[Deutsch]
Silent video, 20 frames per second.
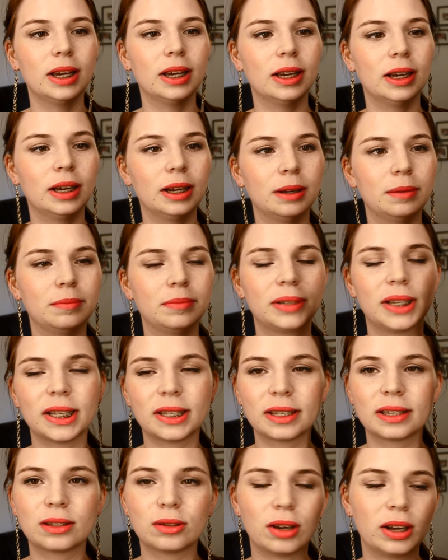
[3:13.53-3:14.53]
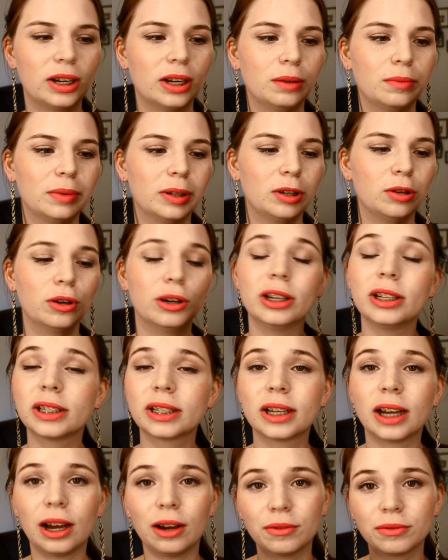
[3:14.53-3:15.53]
Ähm, das ist so einer mit
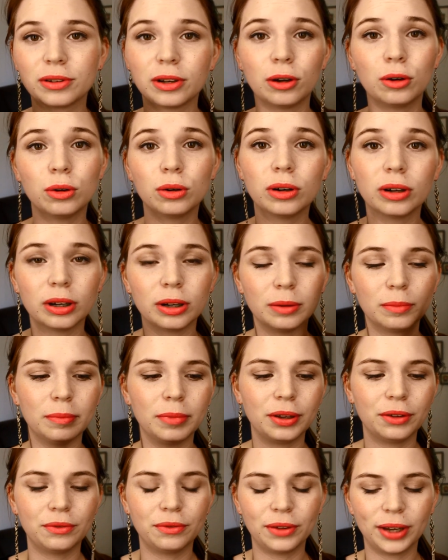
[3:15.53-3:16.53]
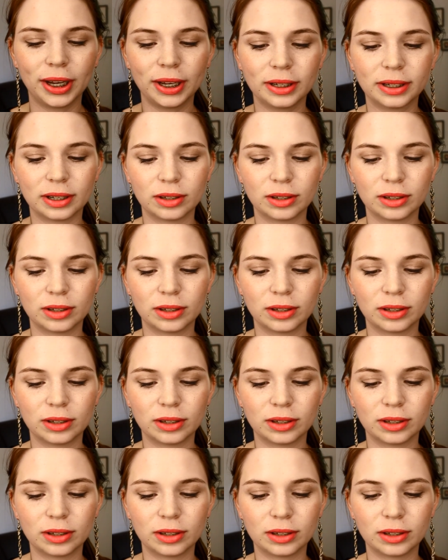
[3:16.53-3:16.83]
Leuchtkraft auch ähm, Effekt.